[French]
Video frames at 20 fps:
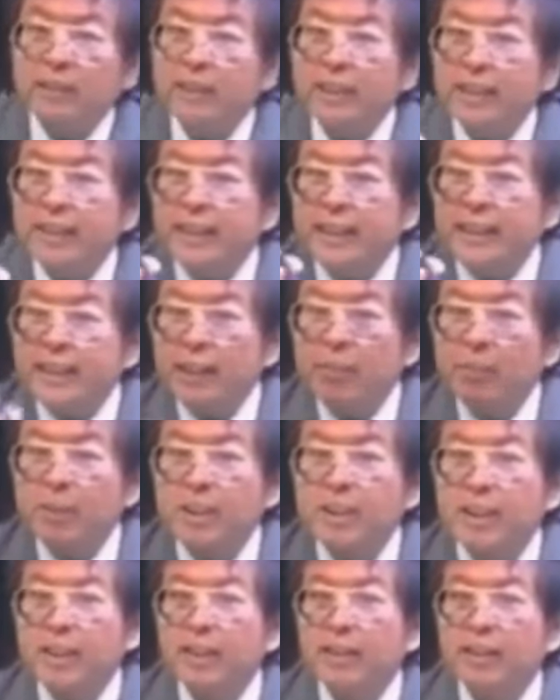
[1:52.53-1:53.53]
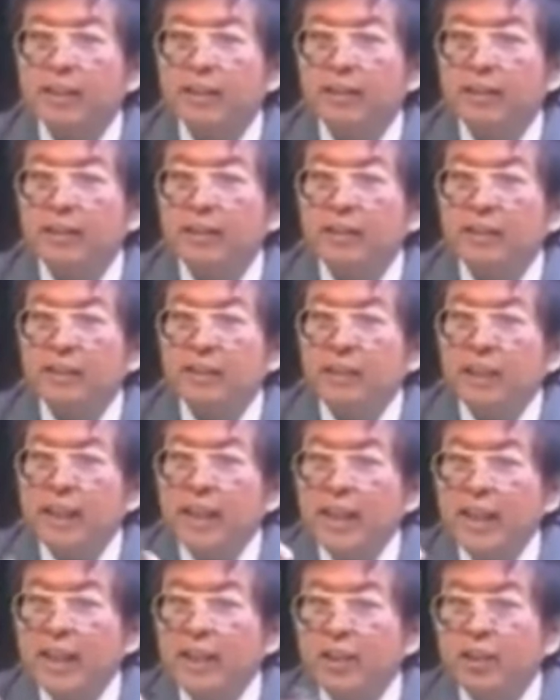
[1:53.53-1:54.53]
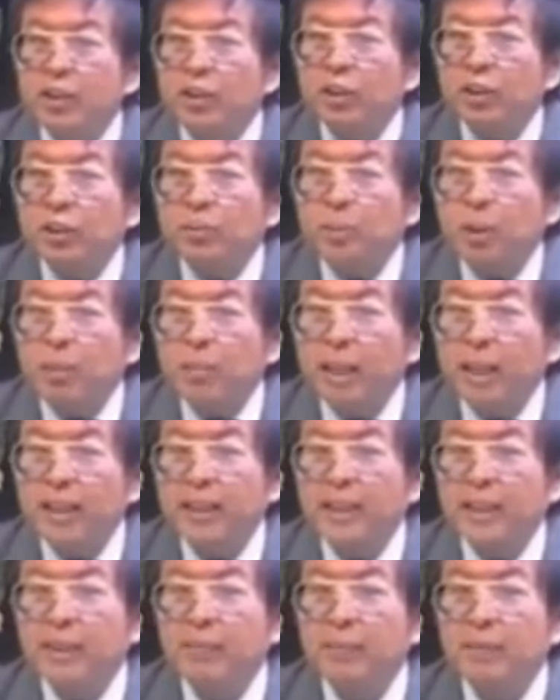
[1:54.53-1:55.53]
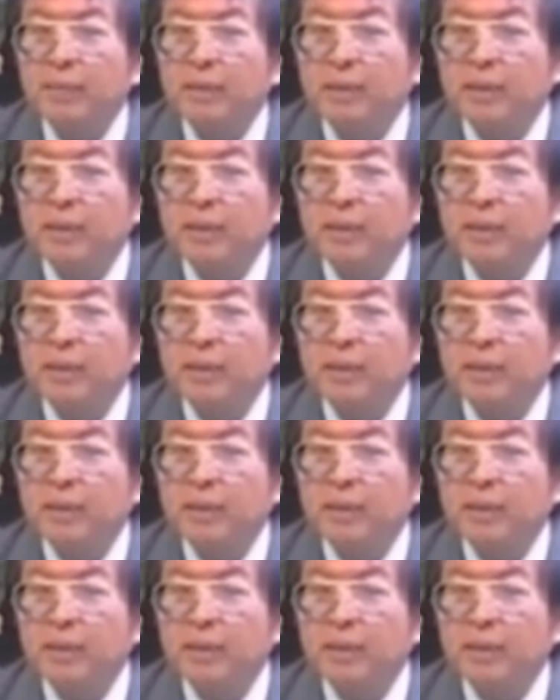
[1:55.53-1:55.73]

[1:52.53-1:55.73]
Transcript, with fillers: des intermédiaires, et de transport maritime.